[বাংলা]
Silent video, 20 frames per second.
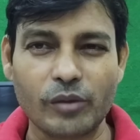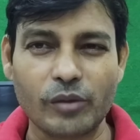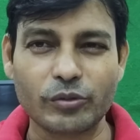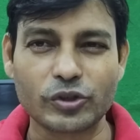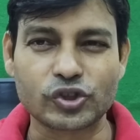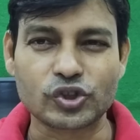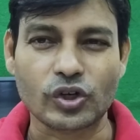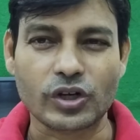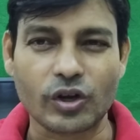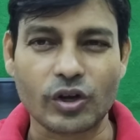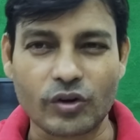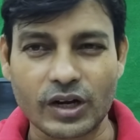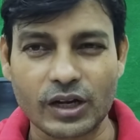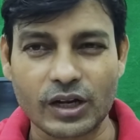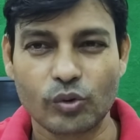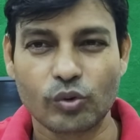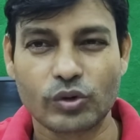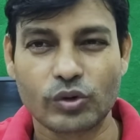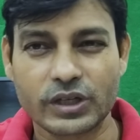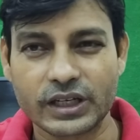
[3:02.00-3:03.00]
ওখানে লুকিয়ে
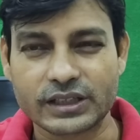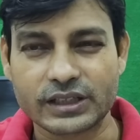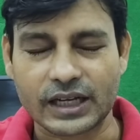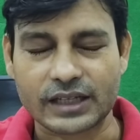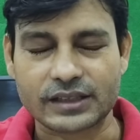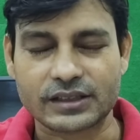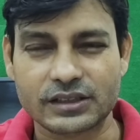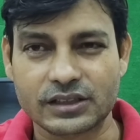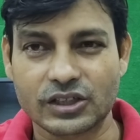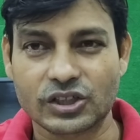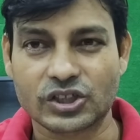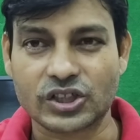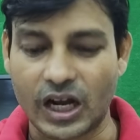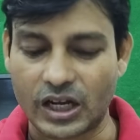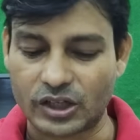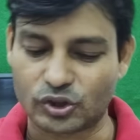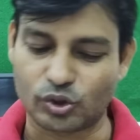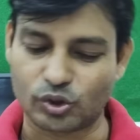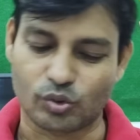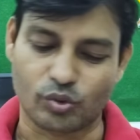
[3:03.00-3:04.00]
থাকতে তিনি সাহায্য
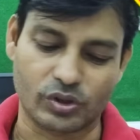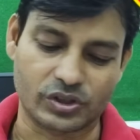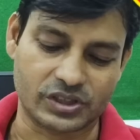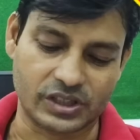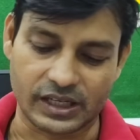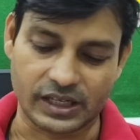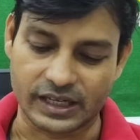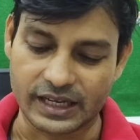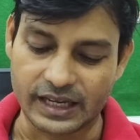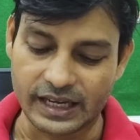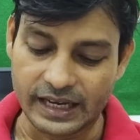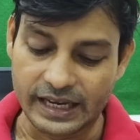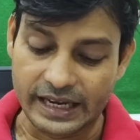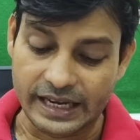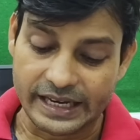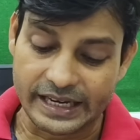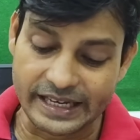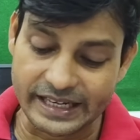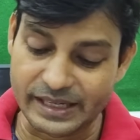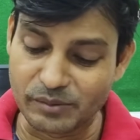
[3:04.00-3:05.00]
করেছিলেন ইনি
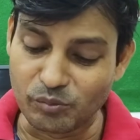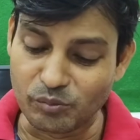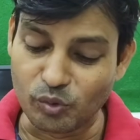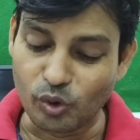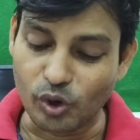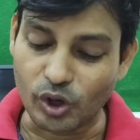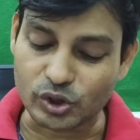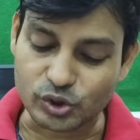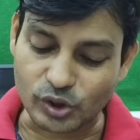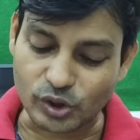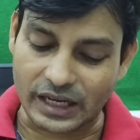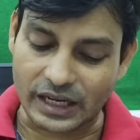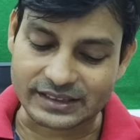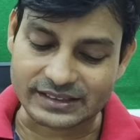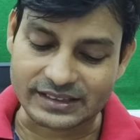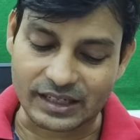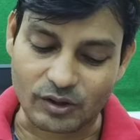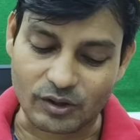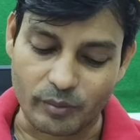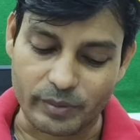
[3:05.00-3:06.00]
মূলত কাজটা কবে
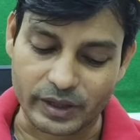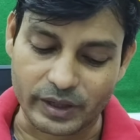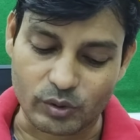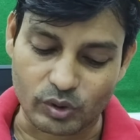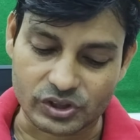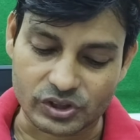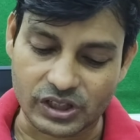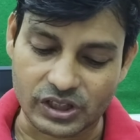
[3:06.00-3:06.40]
করেছিলেন দু